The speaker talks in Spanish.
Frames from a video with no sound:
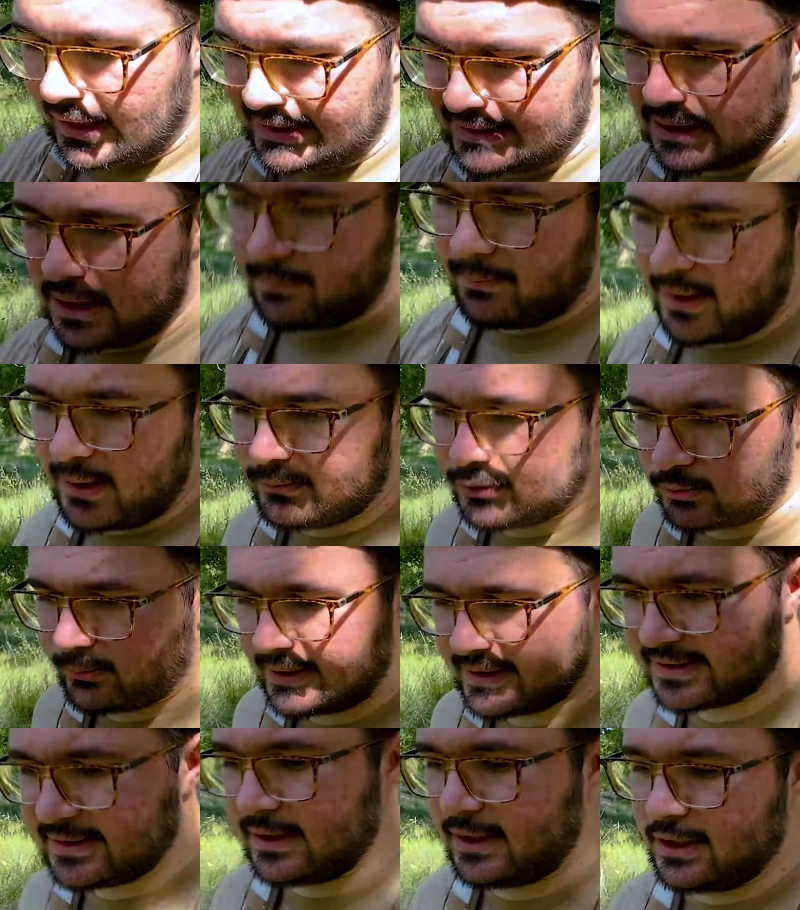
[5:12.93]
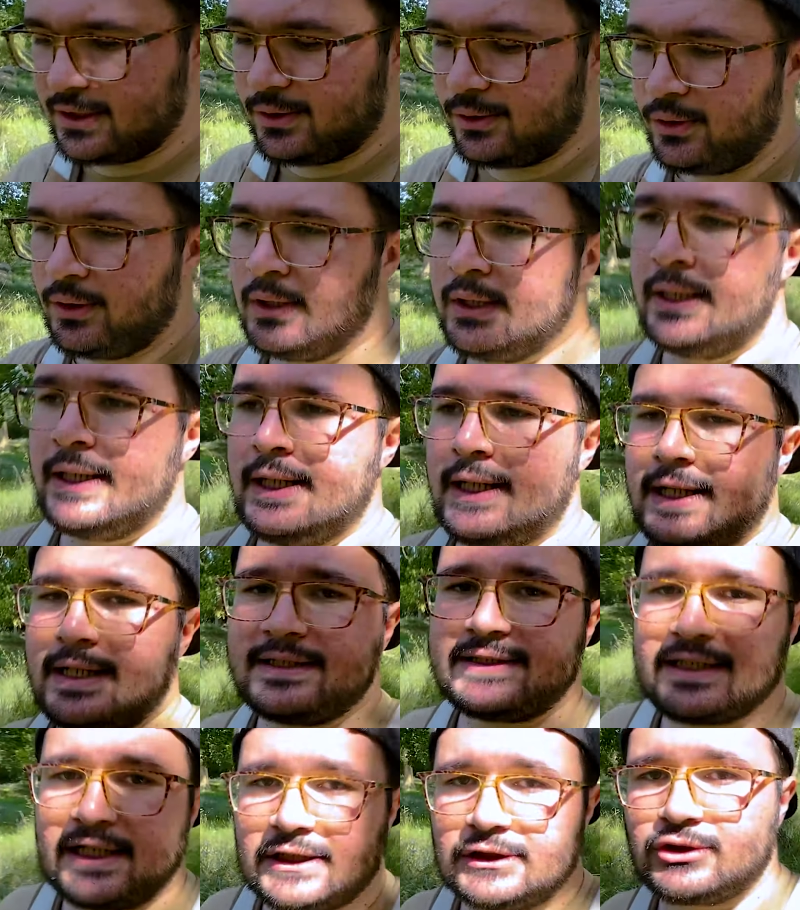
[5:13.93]
atrapamos Martín y yo, en
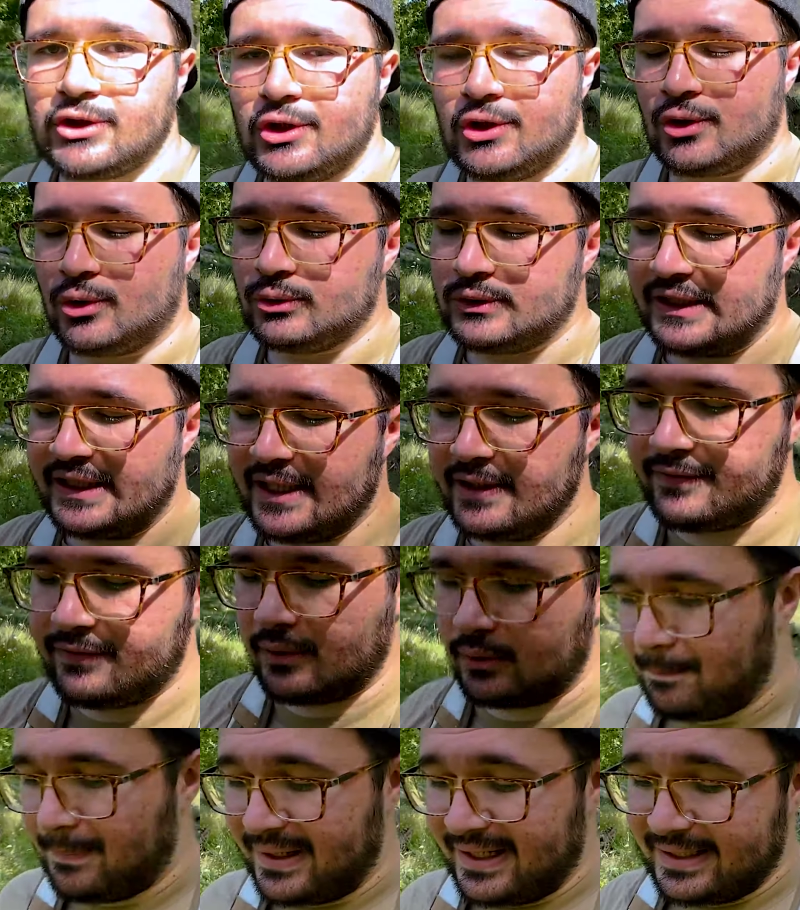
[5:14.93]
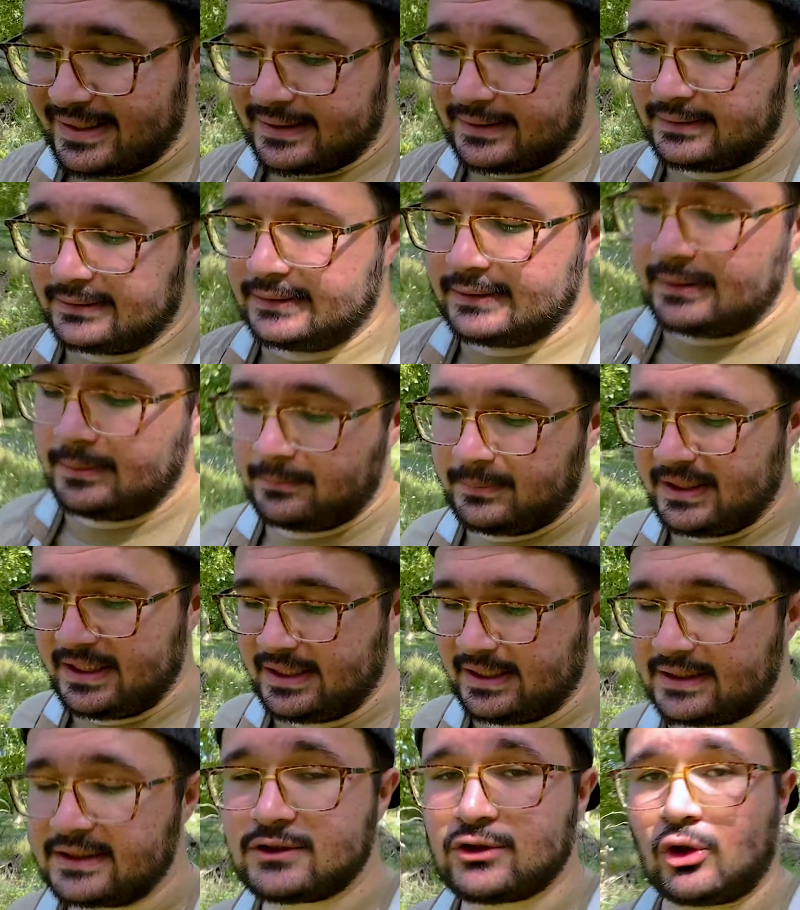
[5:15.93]
este caso yo lo utilizo para
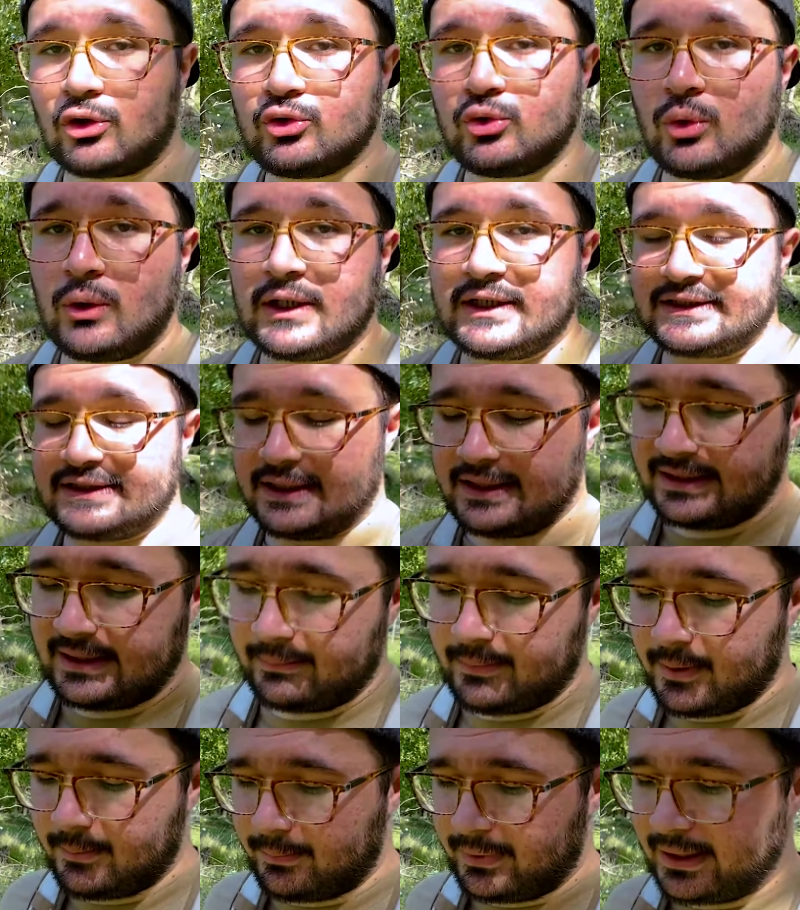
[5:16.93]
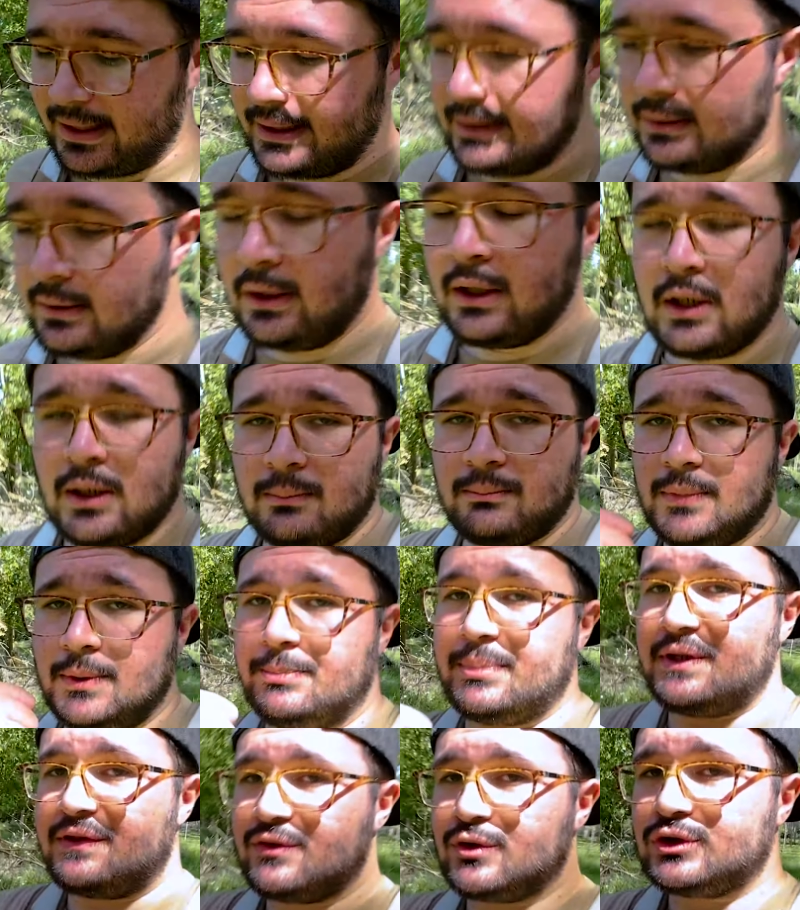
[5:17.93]
mis tortugas y también para mi
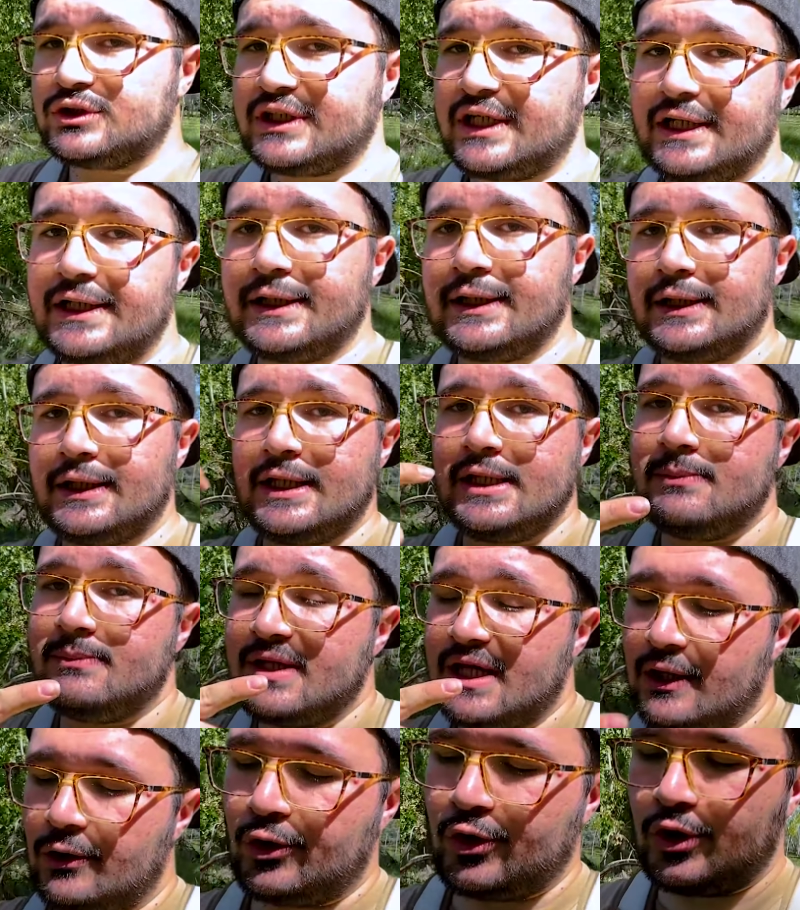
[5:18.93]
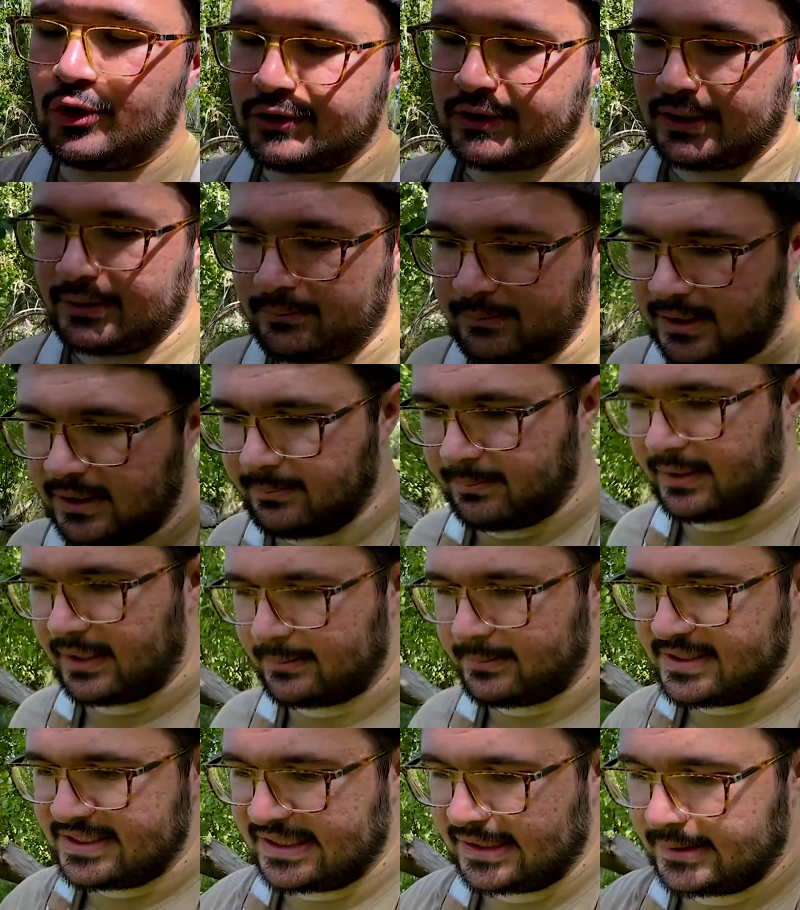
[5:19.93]
pez Oscar y mi ajolote, ¿vale? Para
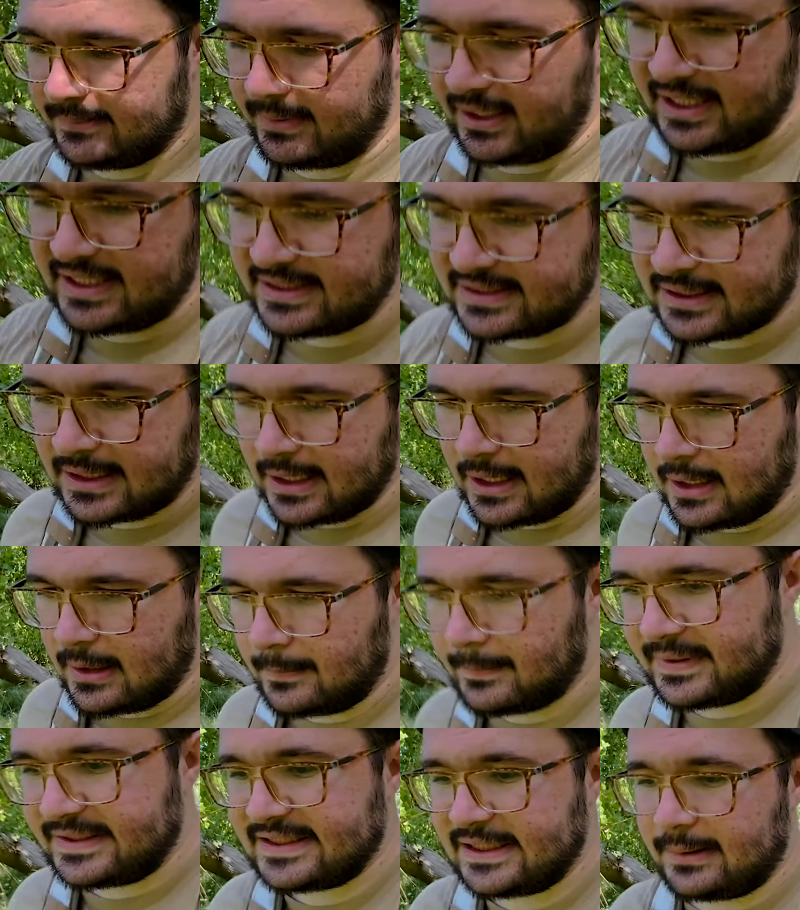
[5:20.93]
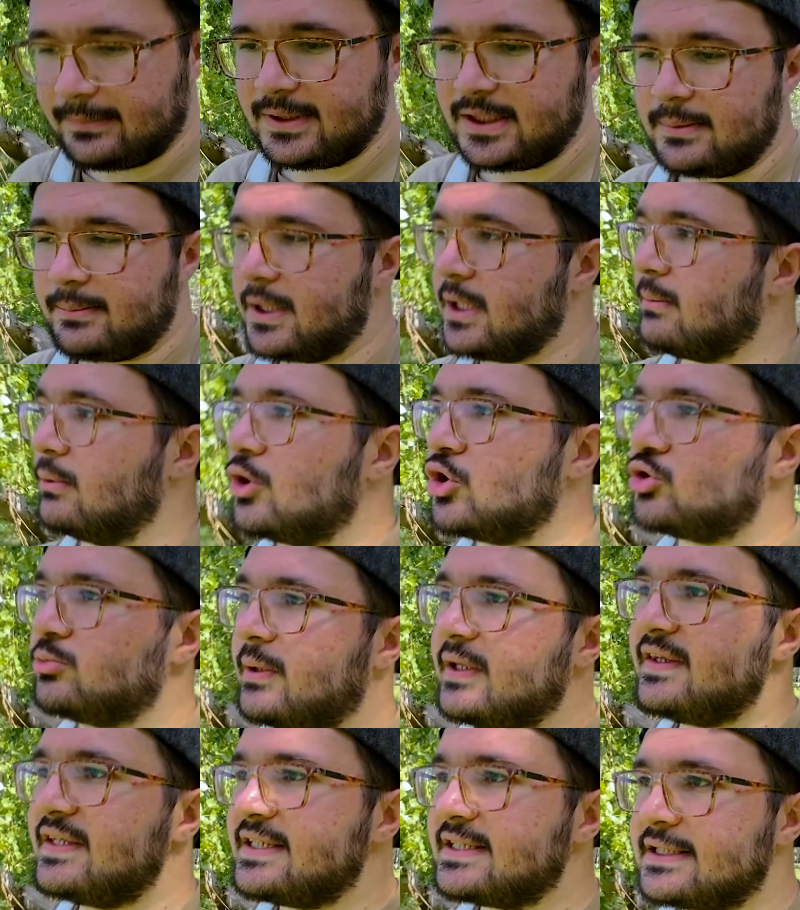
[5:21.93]
mis animales, básicamente me llevo los
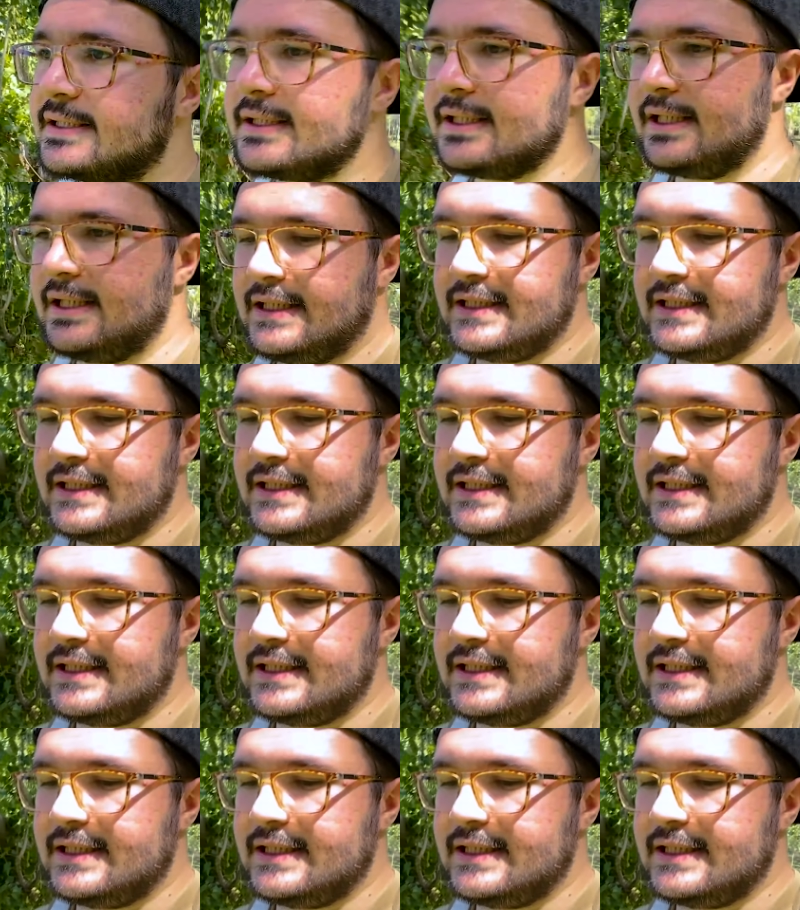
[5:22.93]
peces y